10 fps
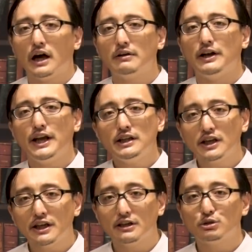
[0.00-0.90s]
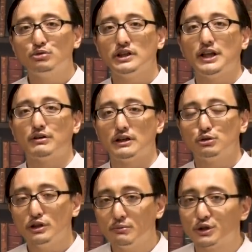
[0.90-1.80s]
あるいは霊的な存在なのか、
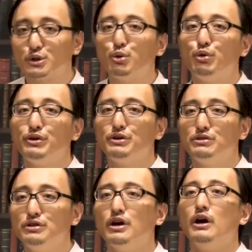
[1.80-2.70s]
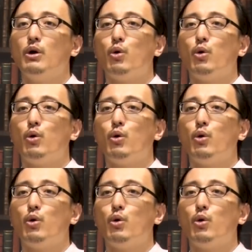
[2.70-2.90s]
それともそういう